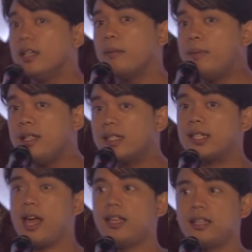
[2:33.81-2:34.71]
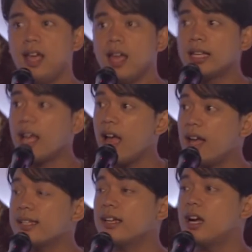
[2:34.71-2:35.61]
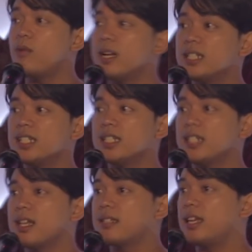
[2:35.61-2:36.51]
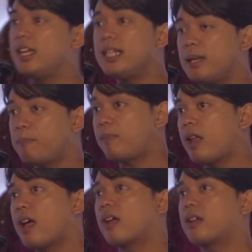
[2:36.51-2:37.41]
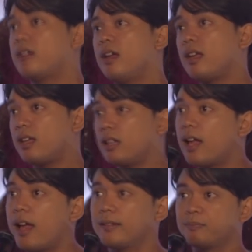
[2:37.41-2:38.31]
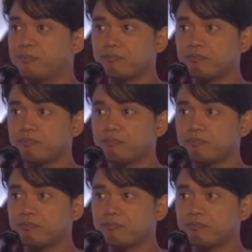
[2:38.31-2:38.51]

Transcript: na minsan nakakasawa na na nasa isip lang kita.